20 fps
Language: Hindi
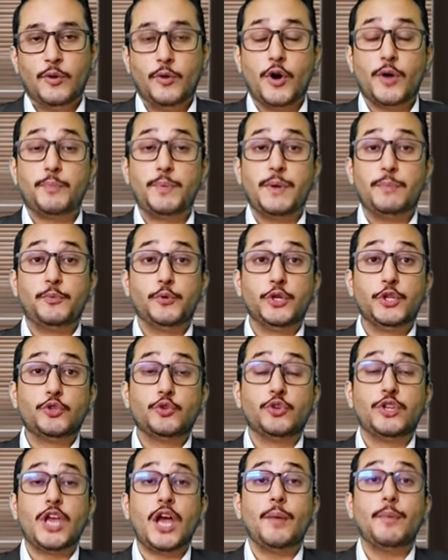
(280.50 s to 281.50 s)
और फिर पूरी
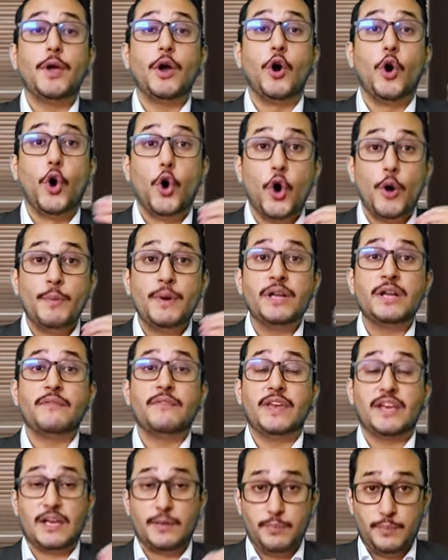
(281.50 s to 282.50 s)
दुनिया में होम एंड
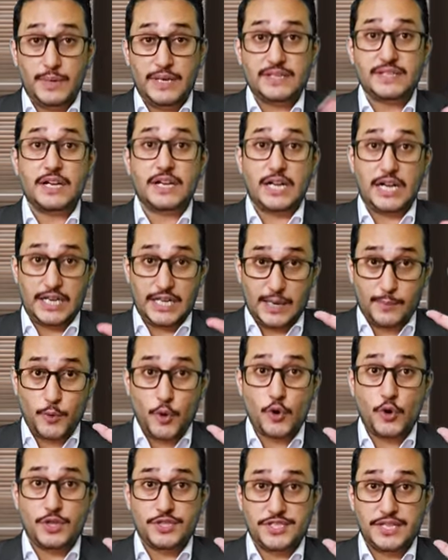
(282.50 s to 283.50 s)
अवे बेस का अगर
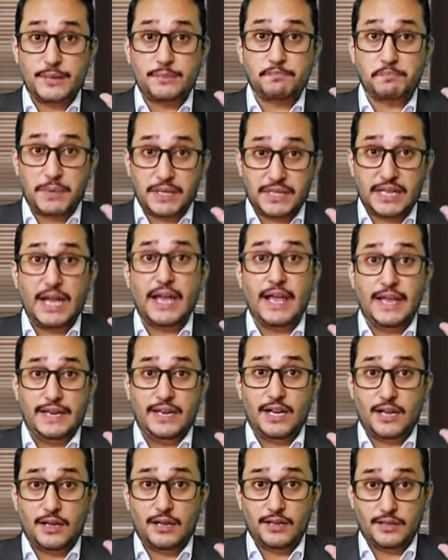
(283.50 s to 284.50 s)
आपको कॉन्सेप्ट पता है
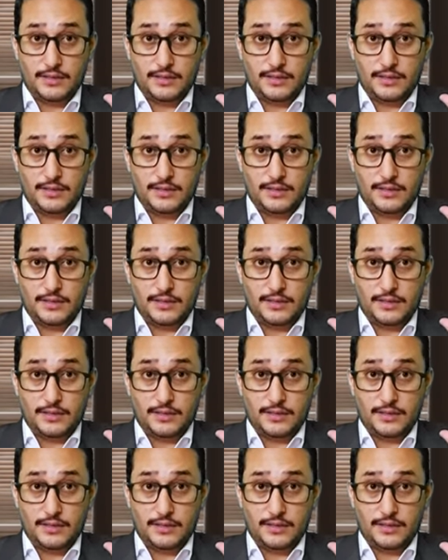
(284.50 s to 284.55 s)
ना